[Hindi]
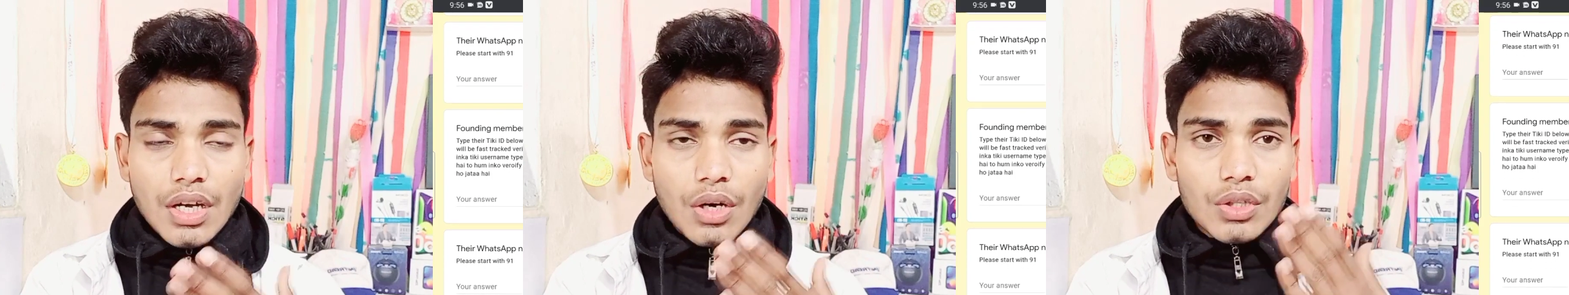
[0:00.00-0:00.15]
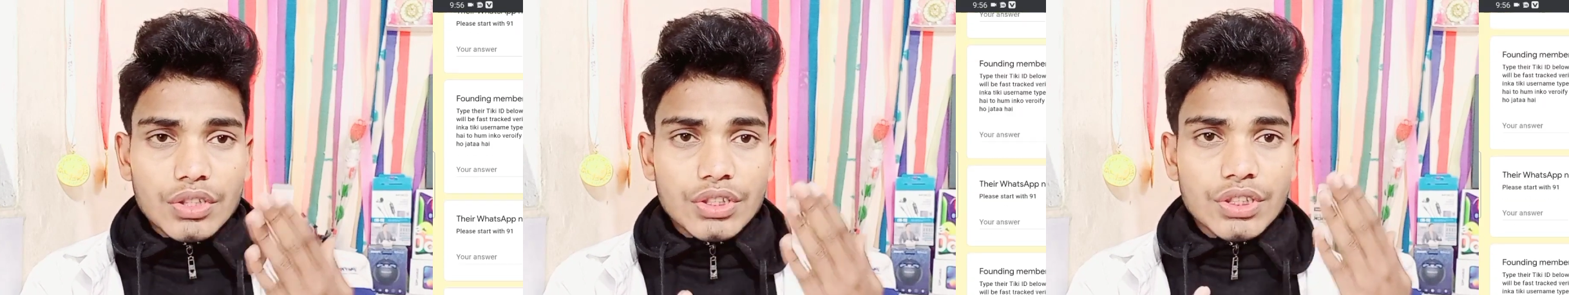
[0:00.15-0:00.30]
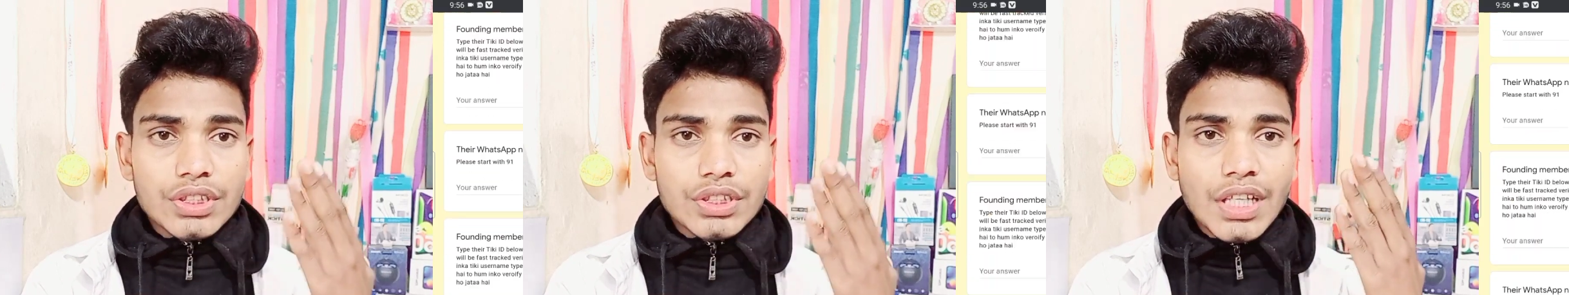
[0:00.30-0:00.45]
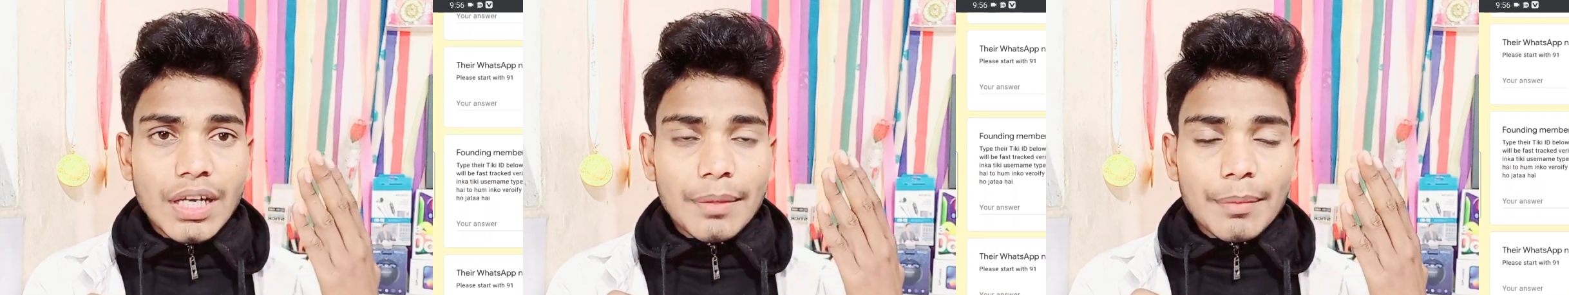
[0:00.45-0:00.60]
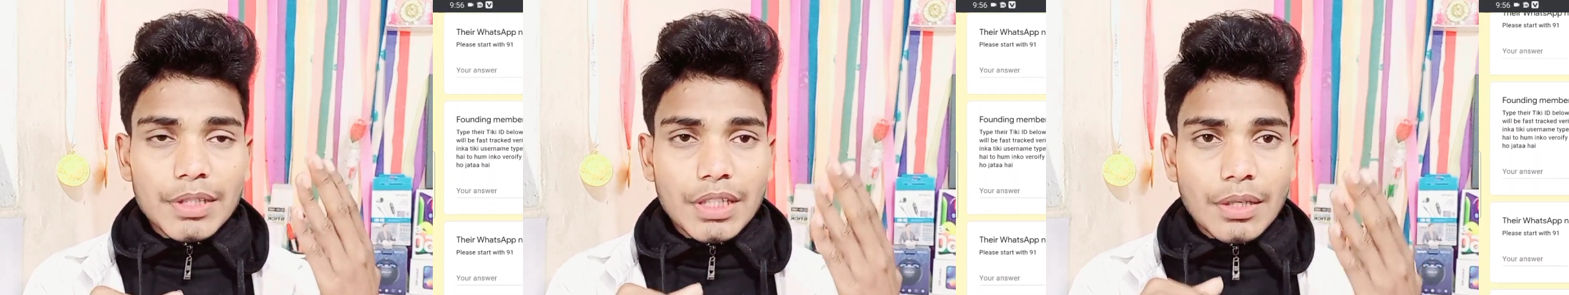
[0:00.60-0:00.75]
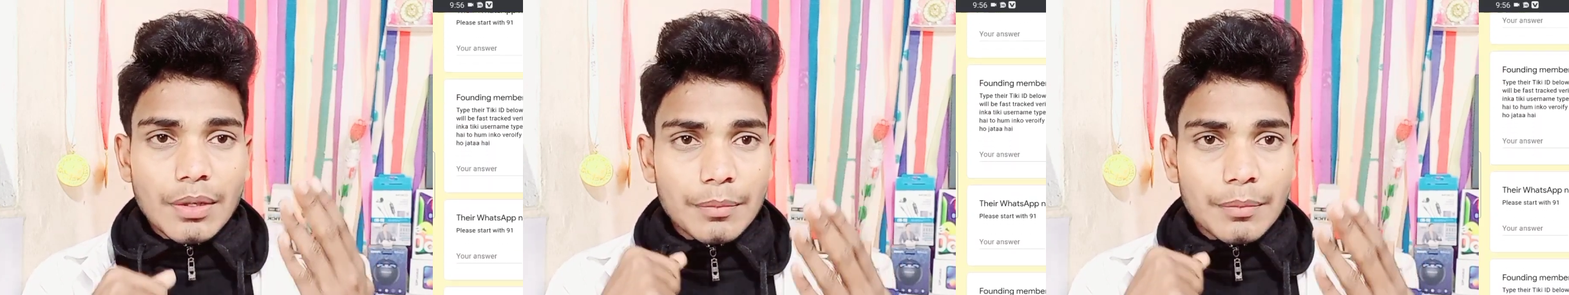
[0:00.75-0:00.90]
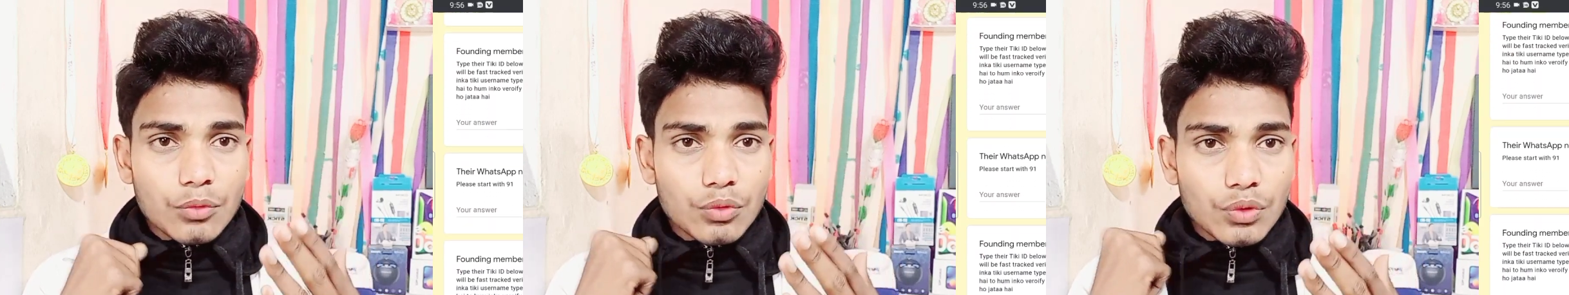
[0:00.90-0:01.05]
और जिनका
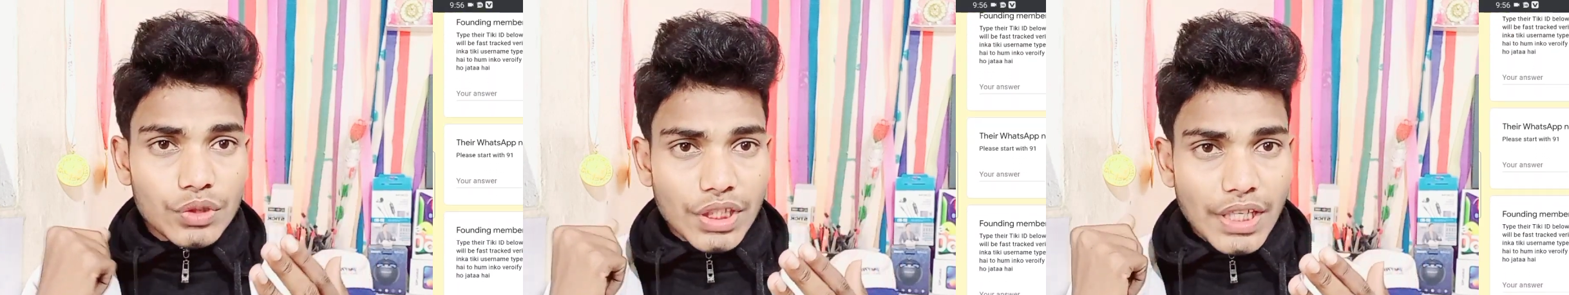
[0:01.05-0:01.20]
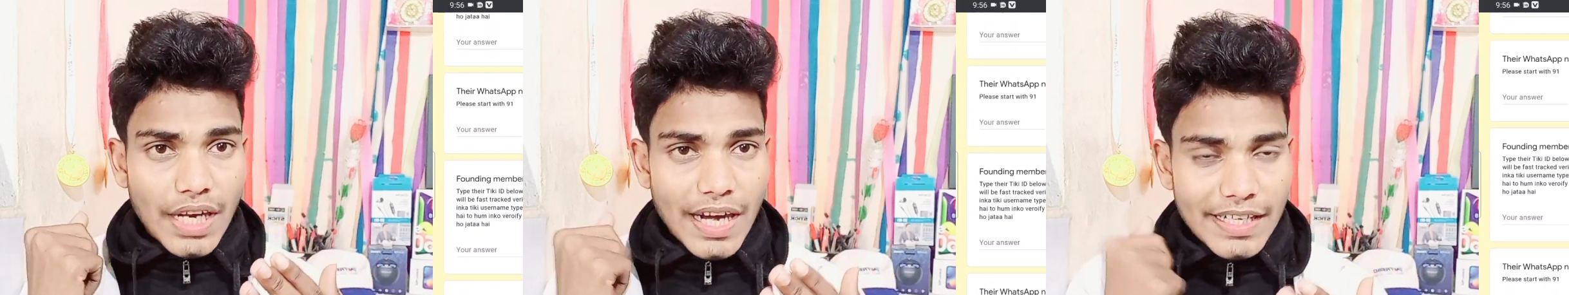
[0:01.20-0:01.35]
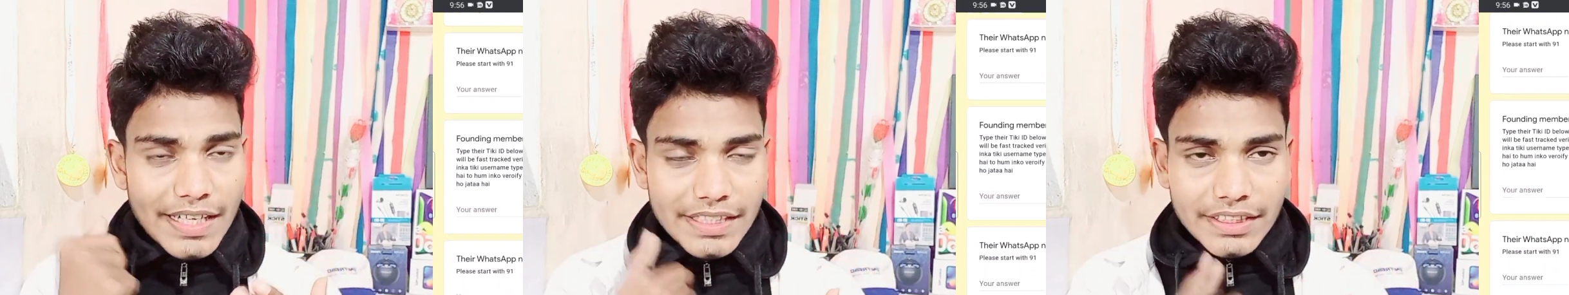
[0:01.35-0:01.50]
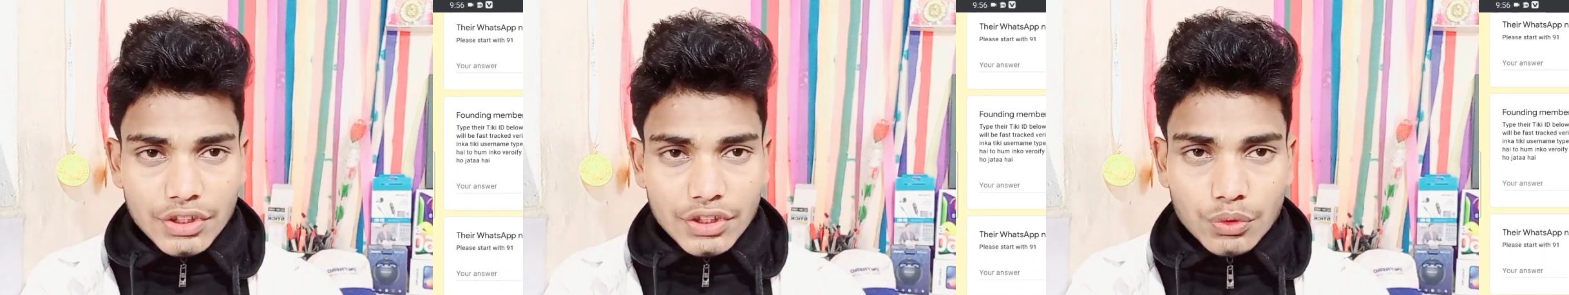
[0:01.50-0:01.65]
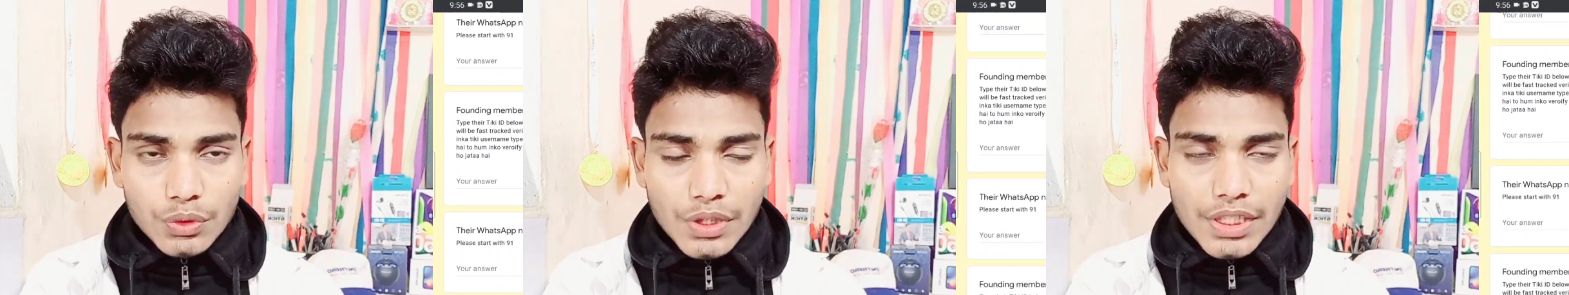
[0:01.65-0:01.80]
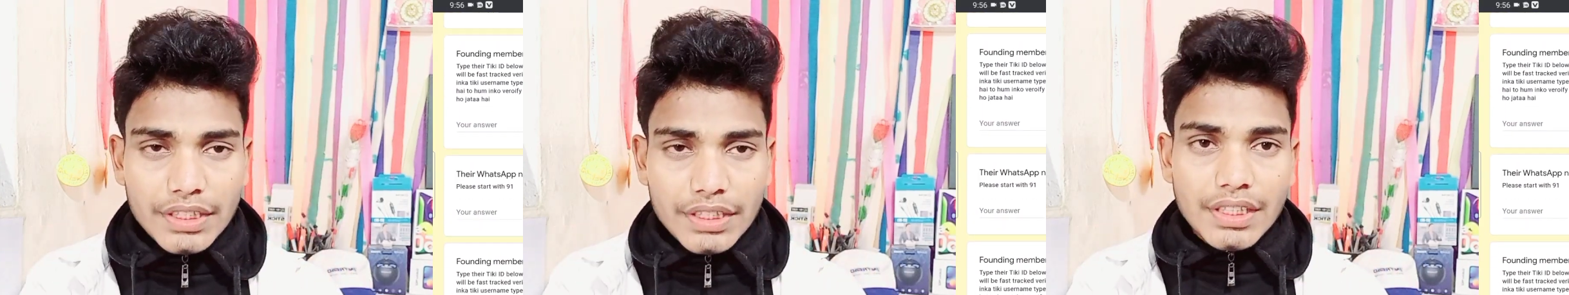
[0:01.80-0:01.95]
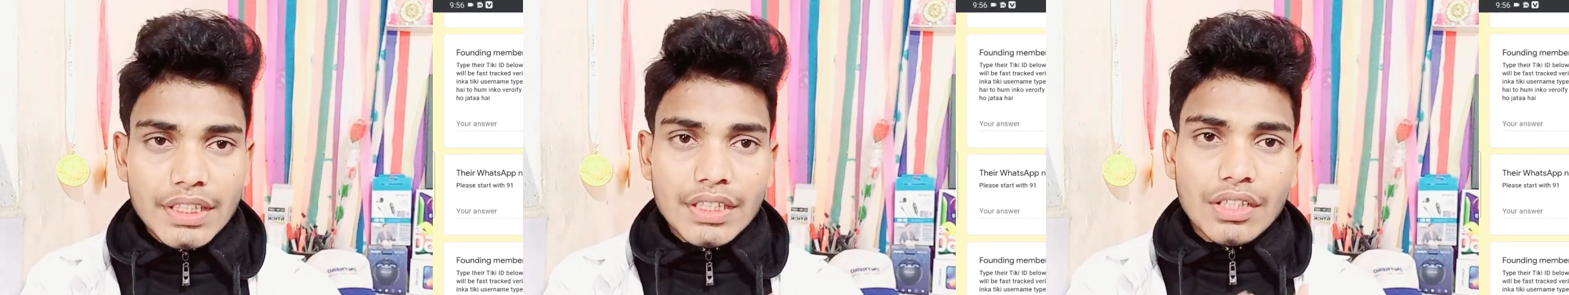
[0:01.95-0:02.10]
मतलब हम उनके आईडी
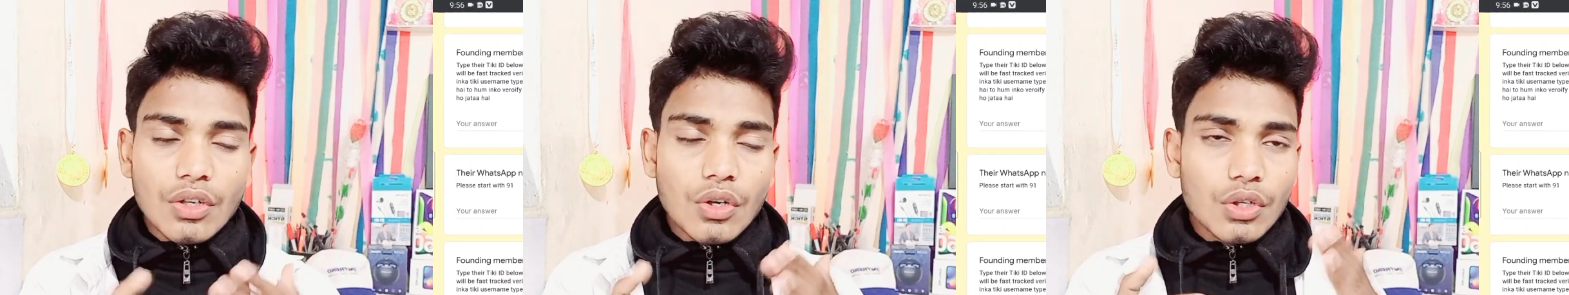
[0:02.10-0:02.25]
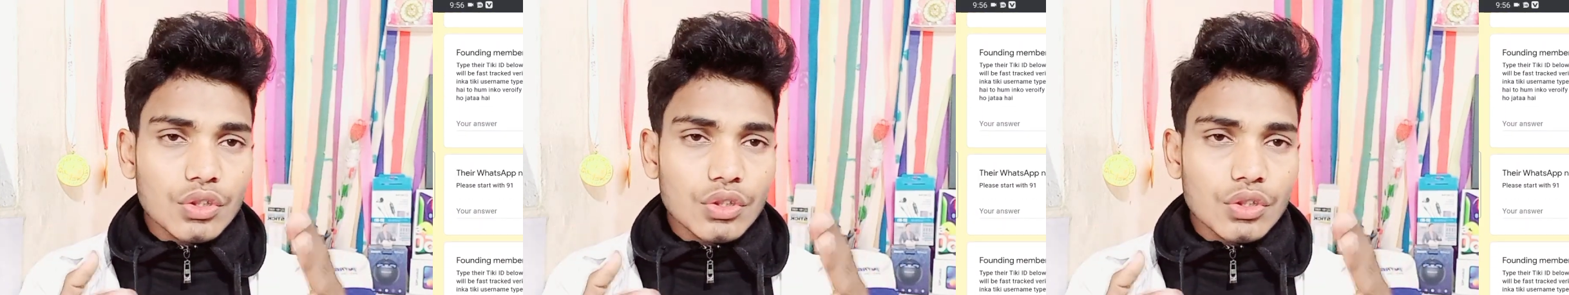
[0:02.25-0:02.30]
चुनेंगे